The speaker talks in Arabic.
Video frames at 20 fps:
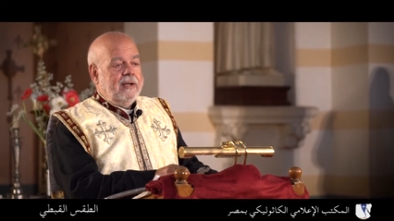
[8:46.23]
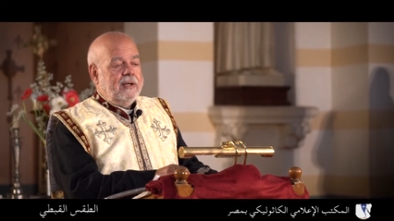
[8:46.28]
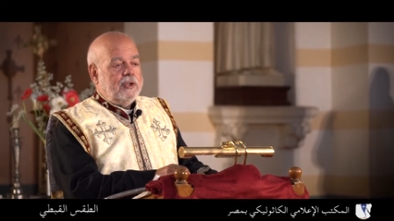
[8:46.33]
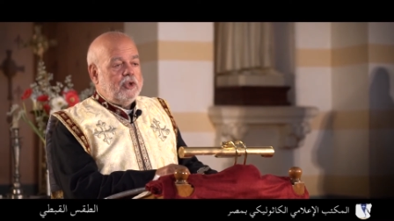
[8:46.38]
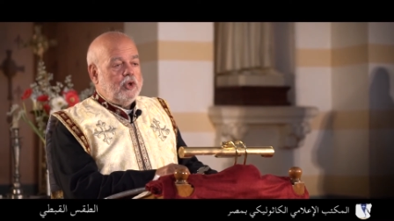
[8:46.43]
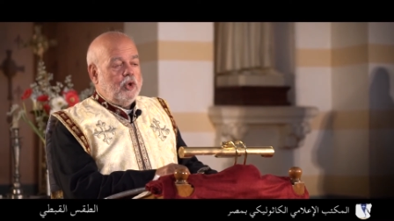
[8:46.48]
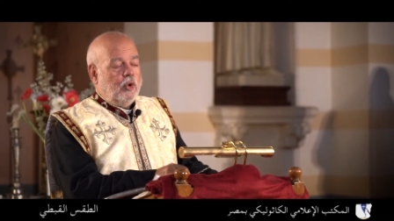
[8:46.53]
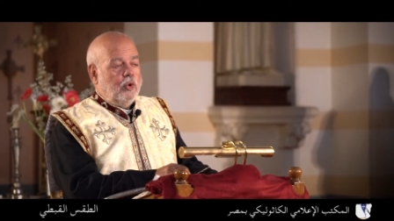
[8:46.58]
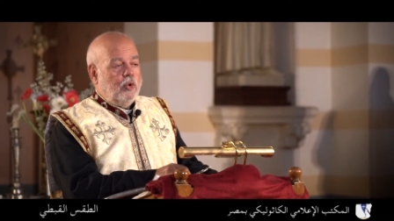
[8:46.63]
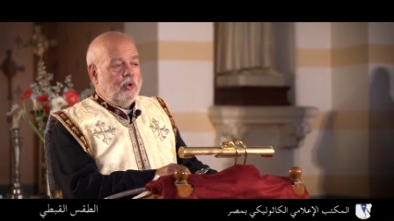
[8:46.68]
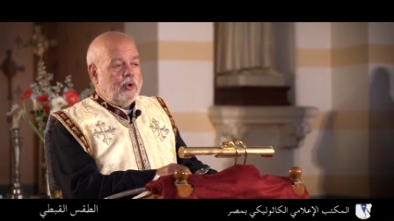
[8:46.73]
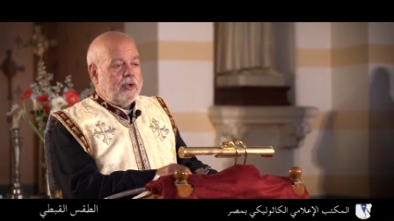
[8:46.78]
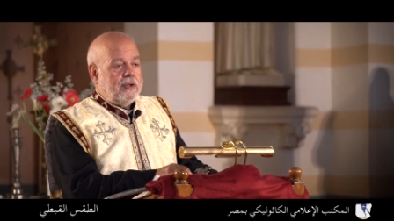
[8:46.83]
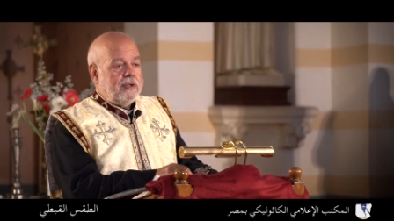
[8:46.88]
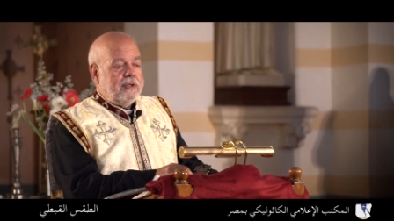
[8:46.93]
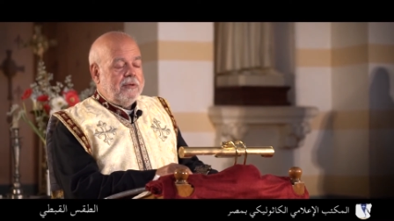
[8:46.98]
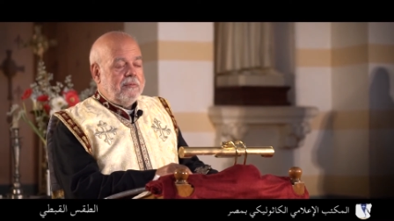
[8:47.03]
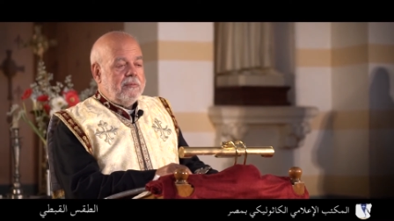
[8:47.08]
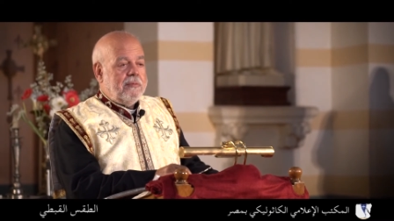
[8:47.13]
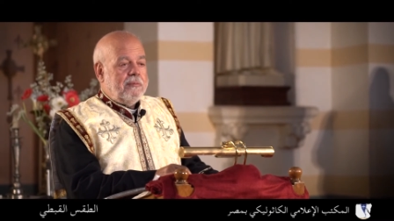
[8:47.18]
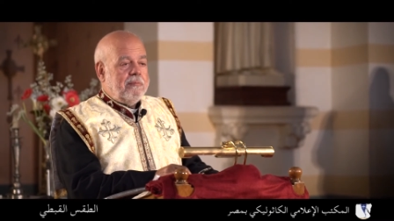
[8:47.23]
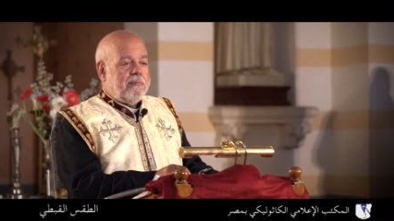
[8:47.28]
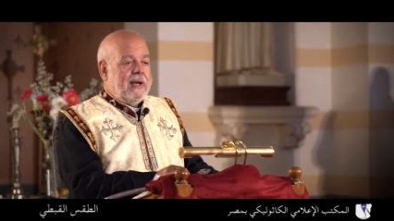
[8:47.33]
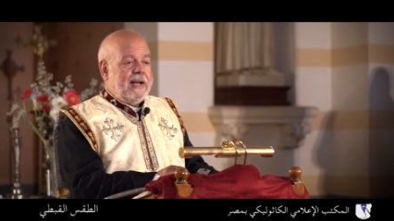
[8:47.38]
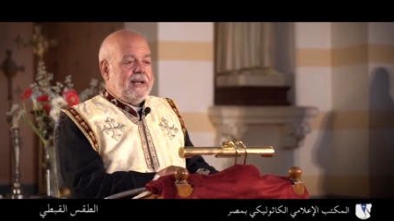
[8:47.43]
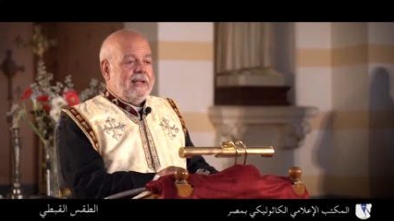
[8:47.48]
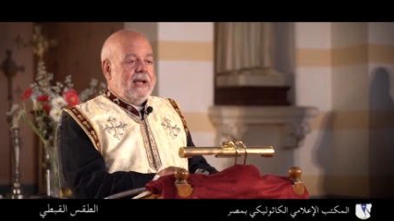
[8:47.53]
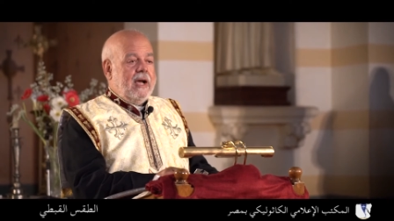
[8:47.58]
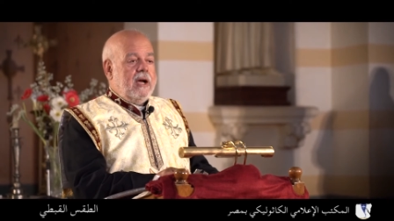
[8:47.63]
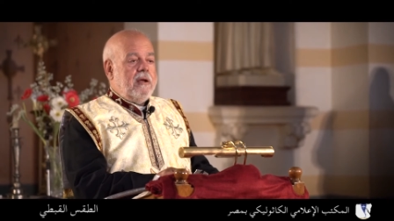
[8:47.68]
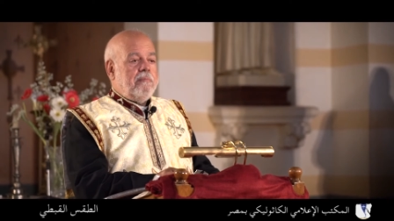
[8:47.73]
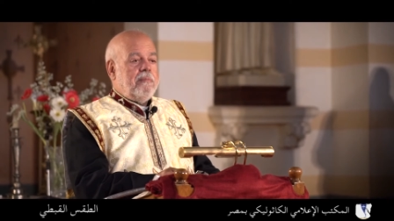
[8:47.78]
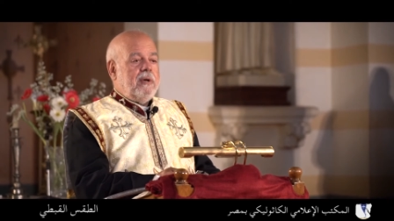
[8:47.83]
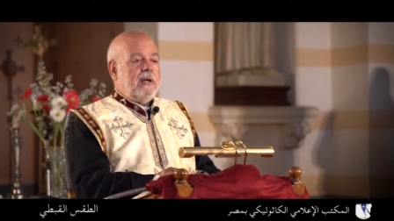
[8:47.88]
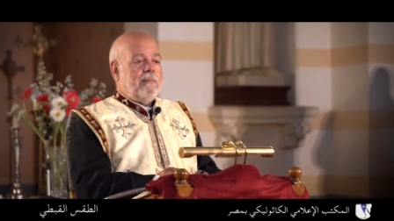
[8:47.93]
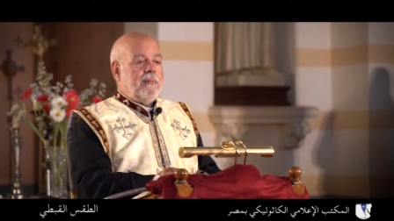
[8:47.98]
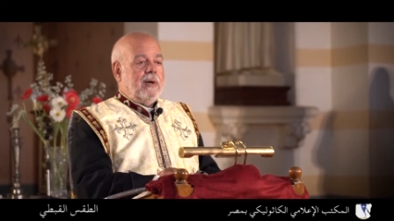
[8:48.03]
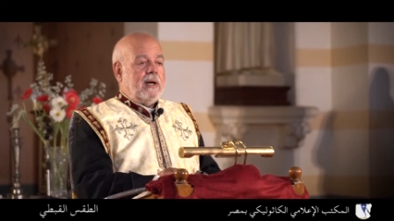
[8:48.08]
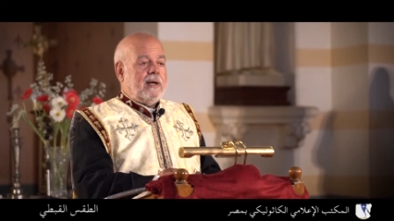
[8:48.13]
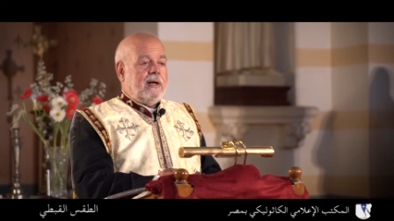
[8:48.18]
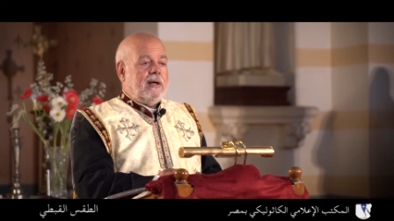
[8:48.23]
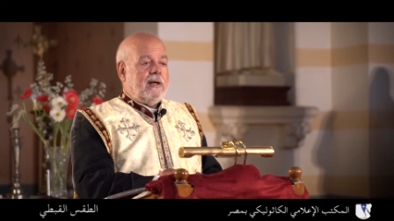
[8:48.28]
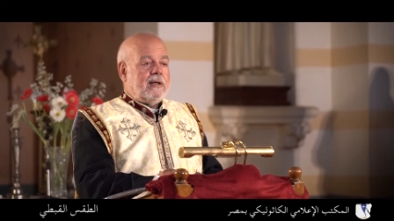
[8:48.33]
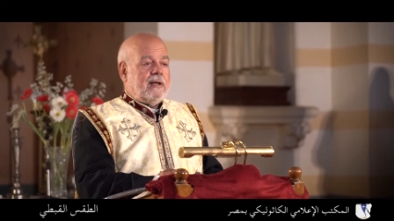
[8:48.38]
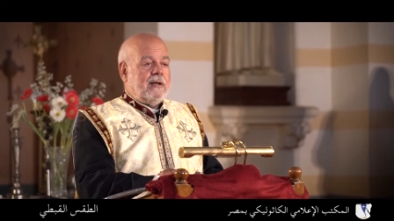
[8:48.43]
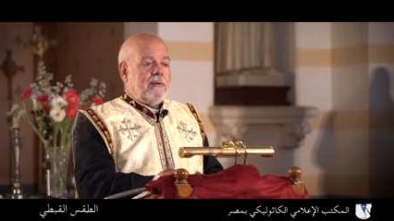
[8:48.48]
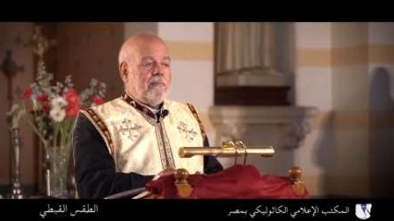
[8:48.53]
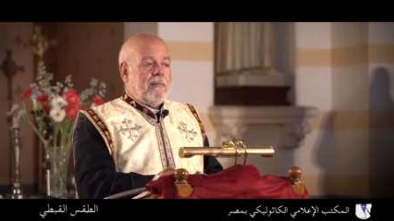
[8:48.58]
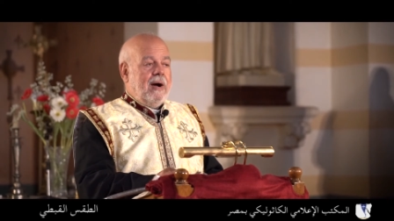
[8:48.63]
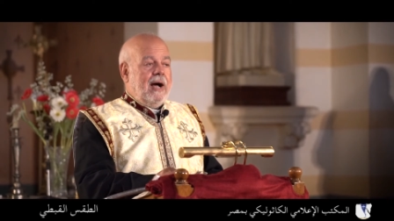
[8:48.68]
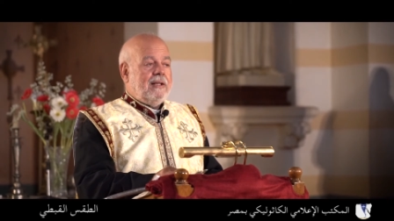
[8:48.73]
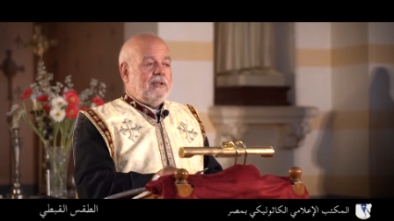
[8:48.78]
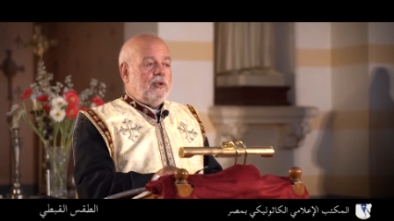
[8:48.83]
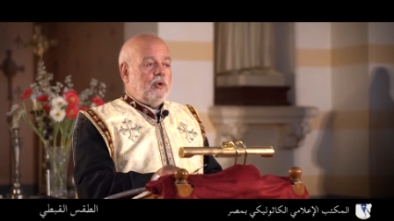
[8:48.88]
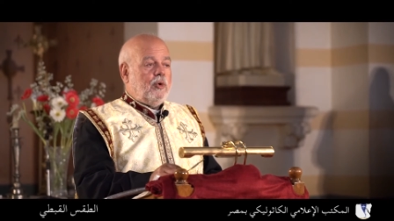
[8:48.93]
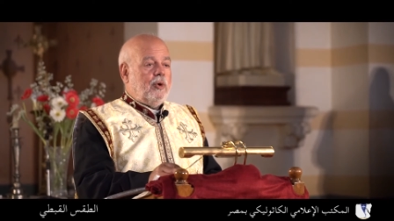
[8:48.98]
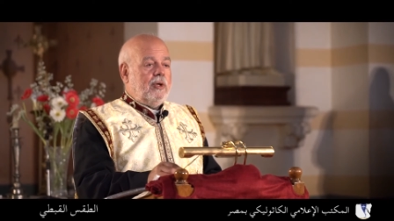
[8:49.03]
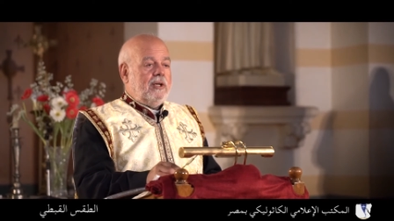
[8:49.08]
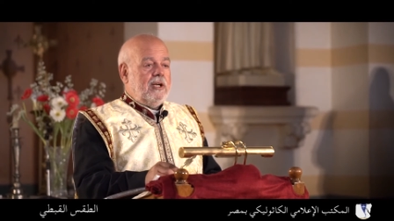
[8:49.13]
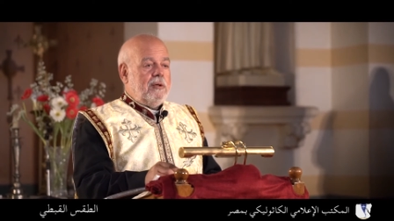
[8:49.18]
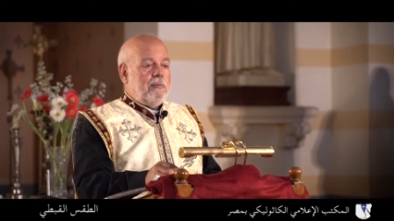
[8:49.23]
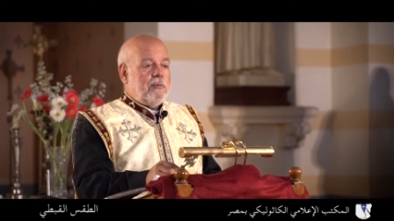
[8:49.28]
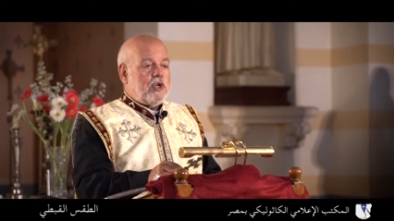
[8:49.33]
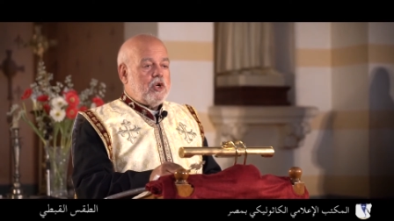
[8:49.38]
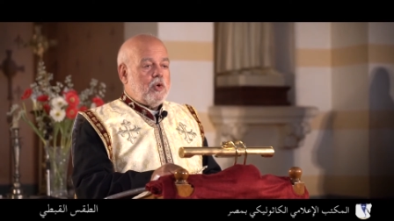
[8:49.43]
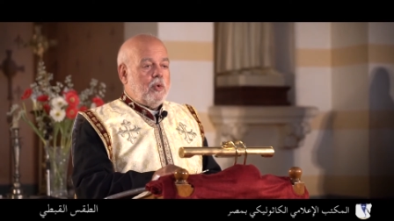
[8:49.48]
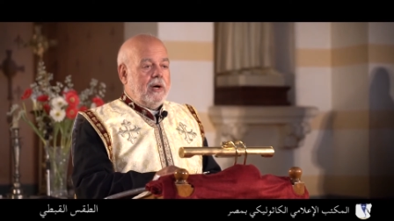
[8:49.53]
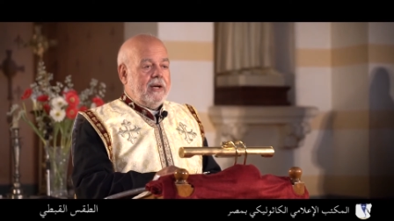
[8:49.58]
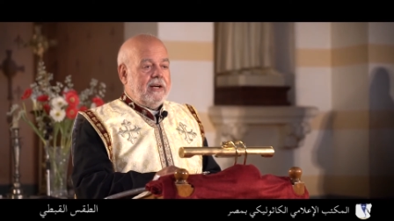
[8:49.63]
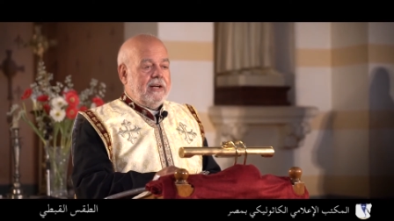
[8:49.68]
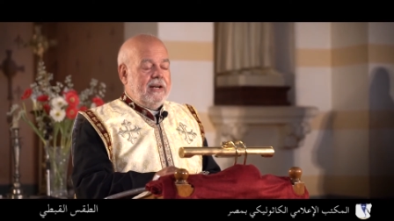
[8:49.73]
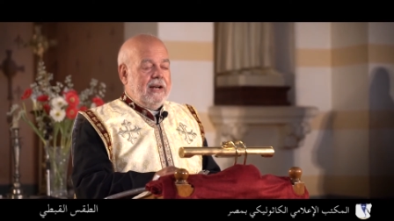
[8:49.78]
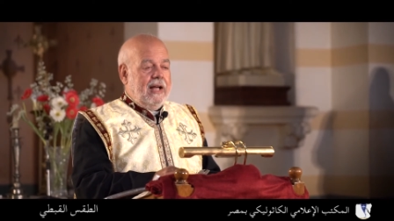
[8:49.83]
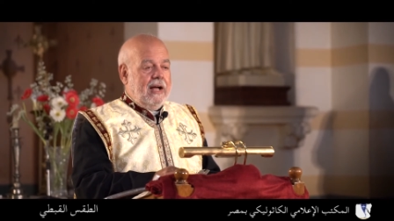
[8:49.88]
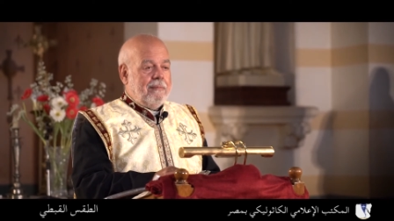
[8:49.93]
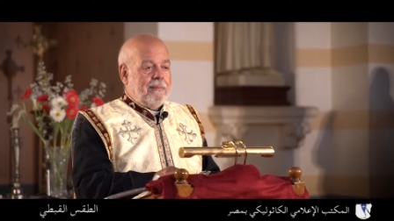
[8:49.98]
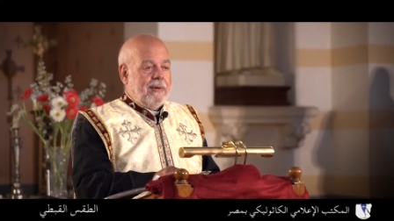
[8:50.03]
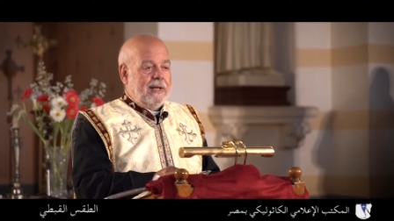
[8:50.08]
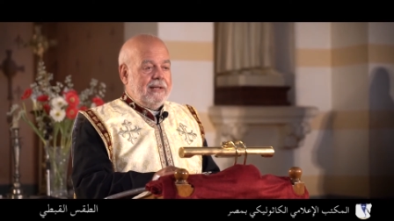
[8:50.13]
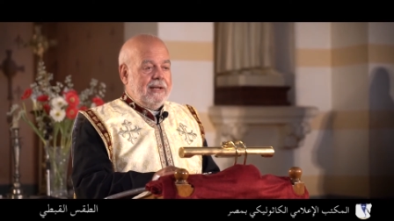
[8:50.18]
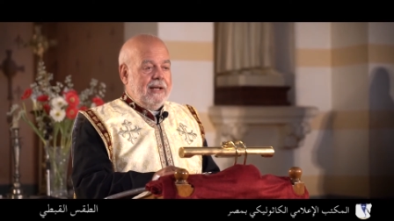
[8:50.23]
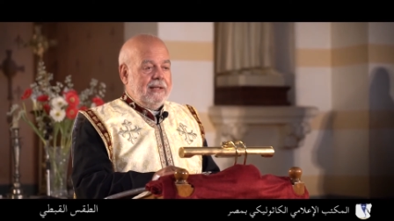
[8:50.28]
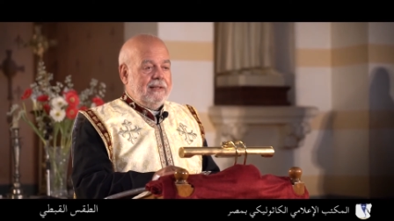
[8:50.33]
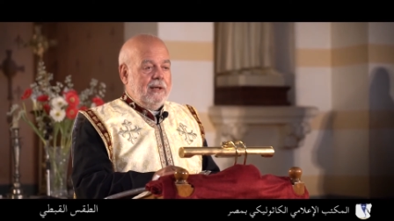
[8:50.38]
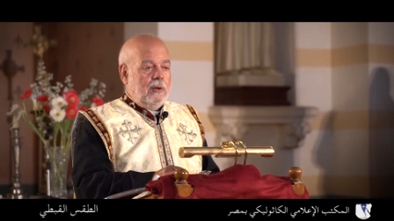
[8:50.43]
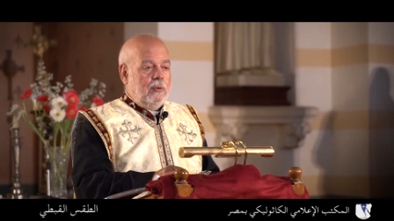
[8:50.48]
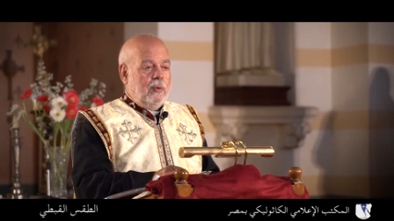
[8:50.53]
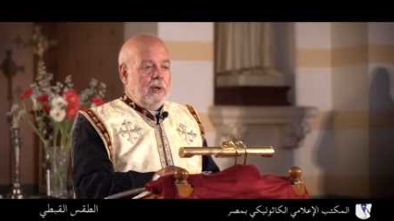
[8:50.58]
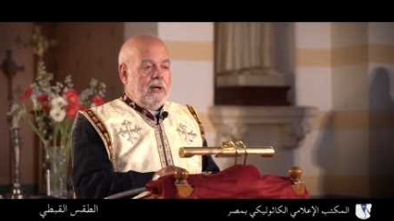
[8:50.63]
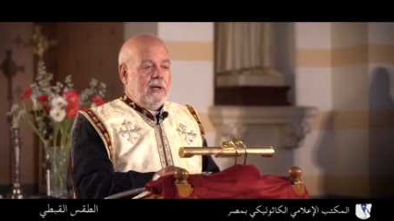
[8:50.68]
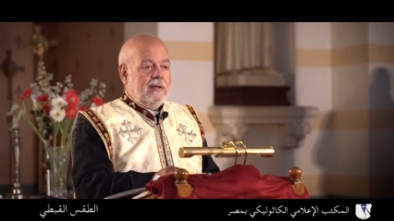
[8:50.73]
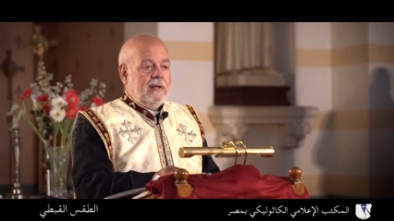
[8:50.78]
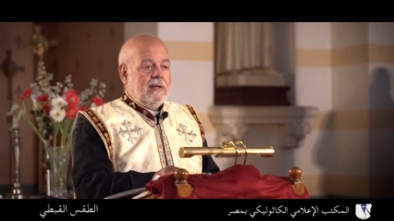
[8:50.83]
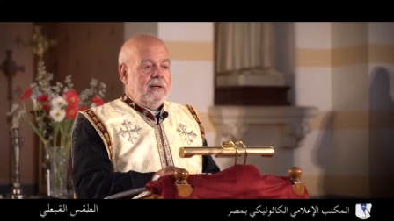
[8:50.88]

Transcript: شعور مليان بالمرارة بعد كل المشوار اللي عملناه دوا